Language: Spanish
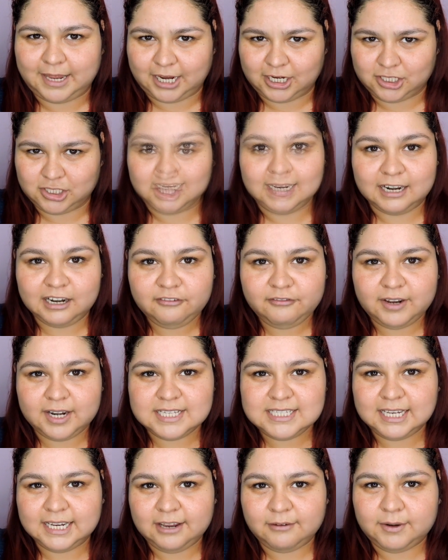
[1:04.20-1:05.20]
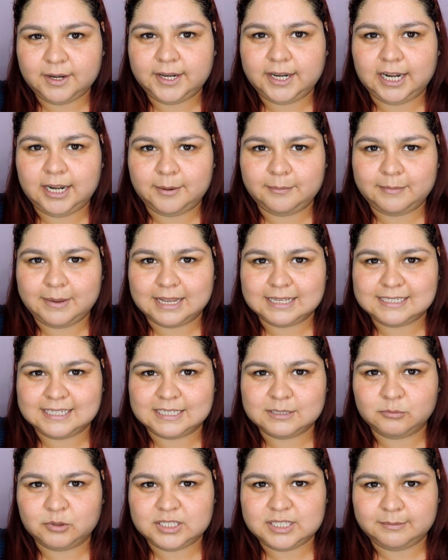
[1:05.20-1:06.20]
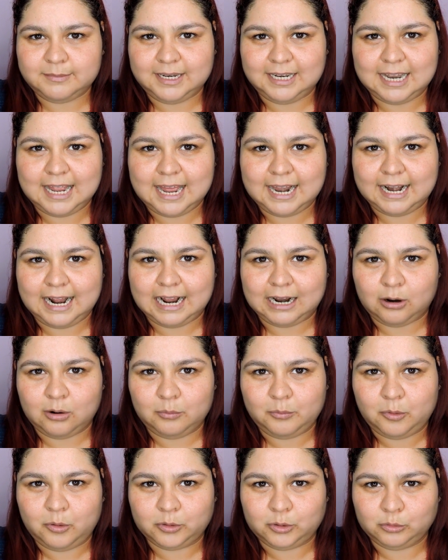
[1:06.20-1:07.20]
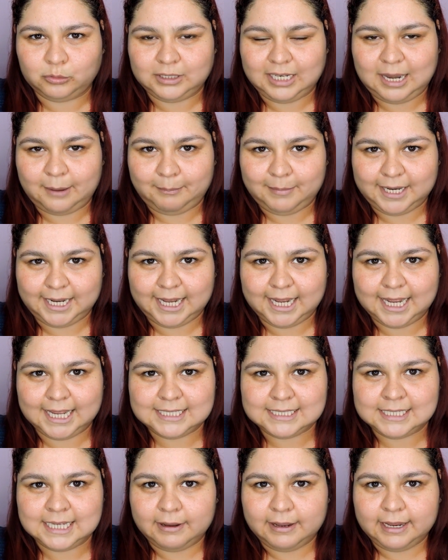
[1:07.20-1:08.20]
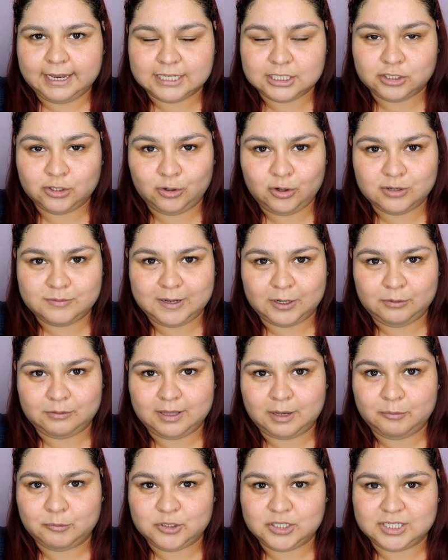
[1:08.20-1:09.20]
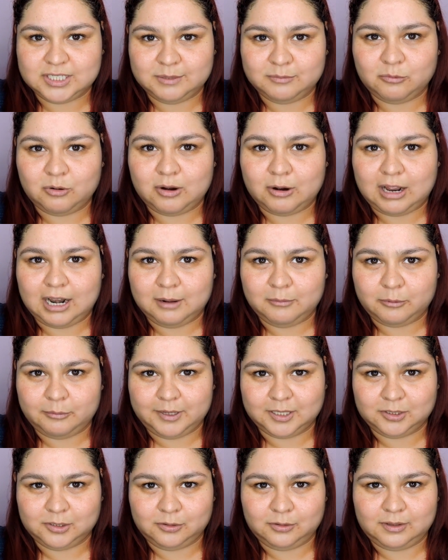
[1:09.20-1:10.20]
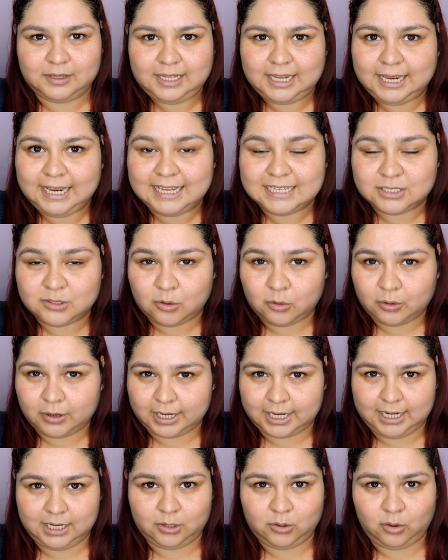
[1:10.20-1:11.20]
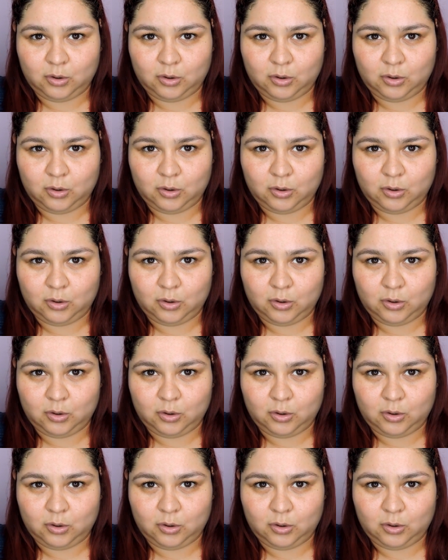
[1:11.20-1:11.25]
Beige. La referencia que viene en el envase es muy similar a como tú te la aplicas. Esto nos va a ayudar muchísimo al momento de escoger el